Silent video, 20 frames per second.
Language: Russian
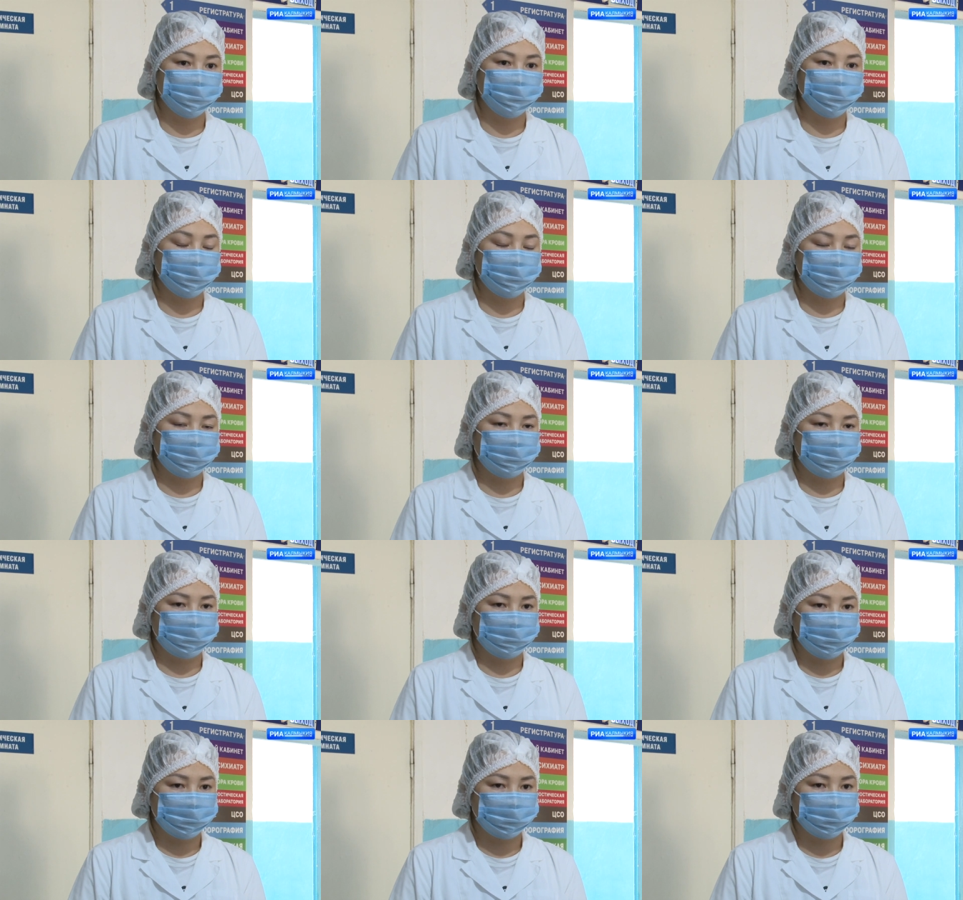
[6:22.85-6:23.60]
Многие,
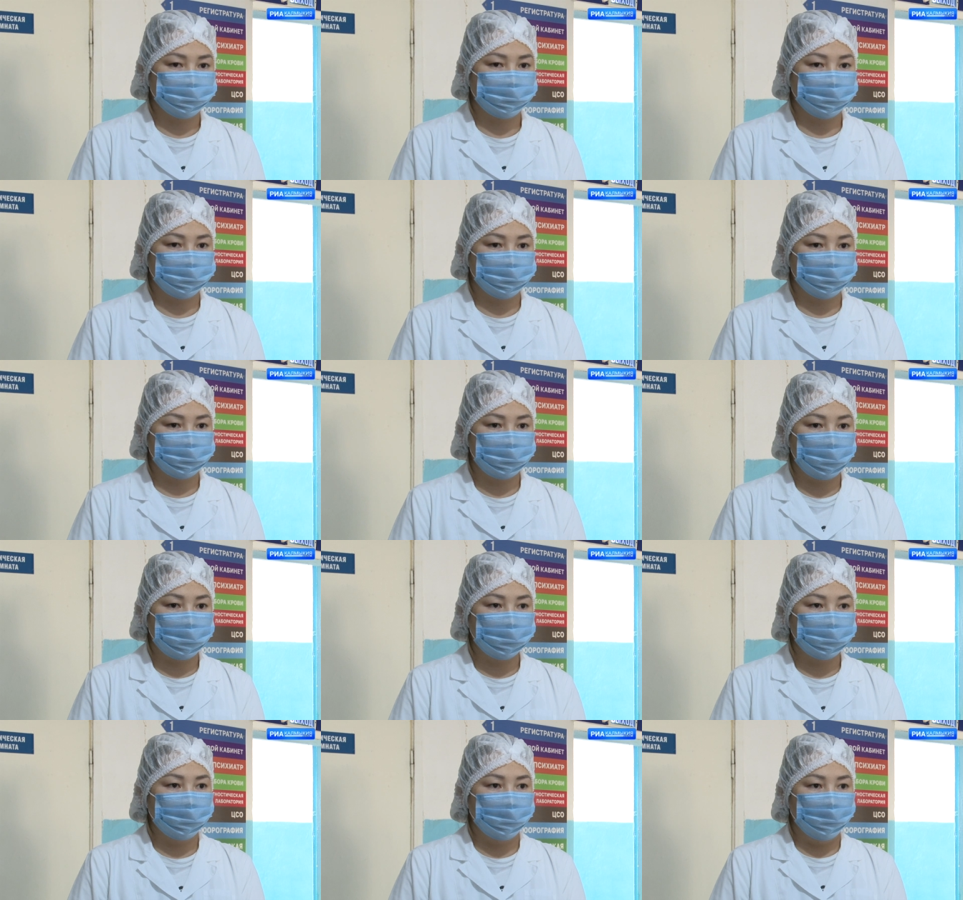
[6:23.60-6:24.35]
конечно,
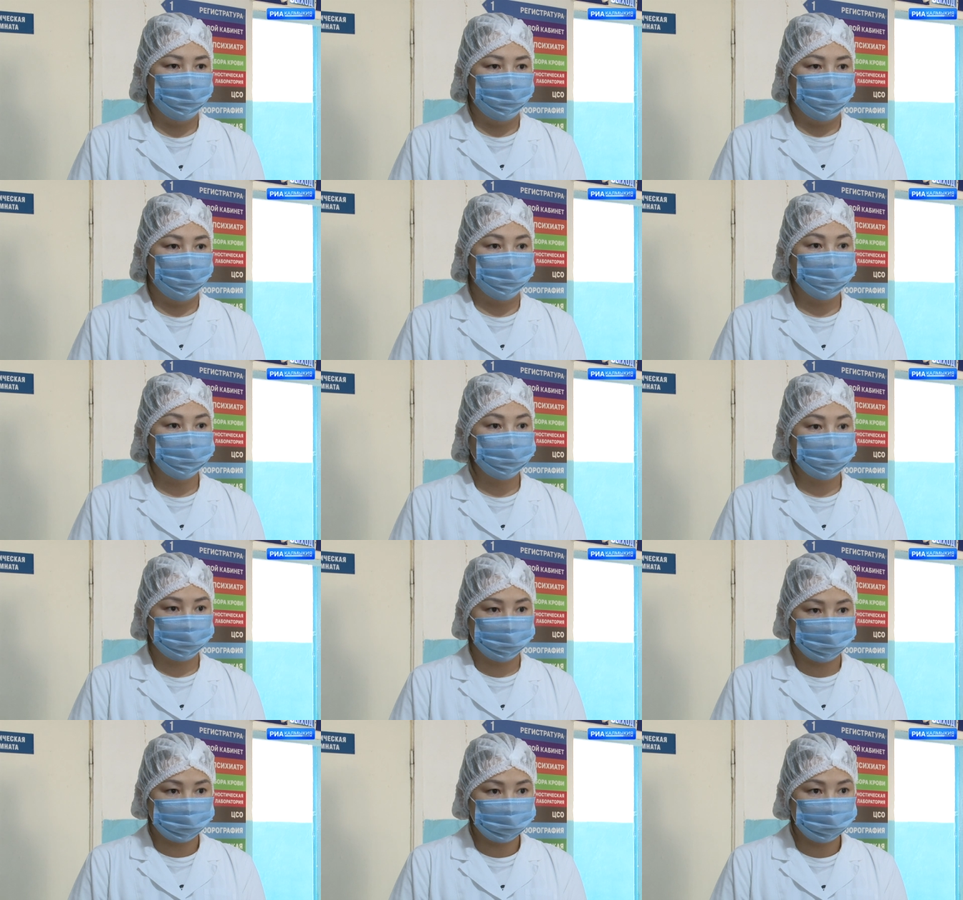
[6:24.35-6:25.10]
получают
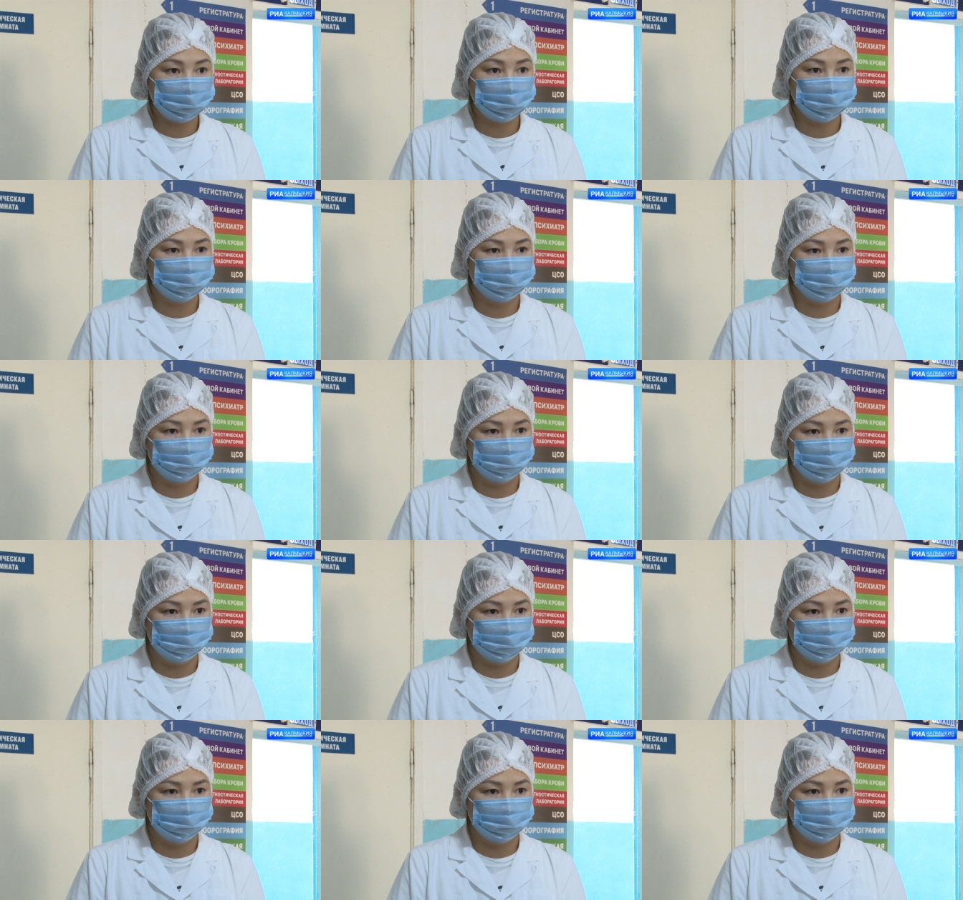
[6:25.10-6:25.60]
амбулаторную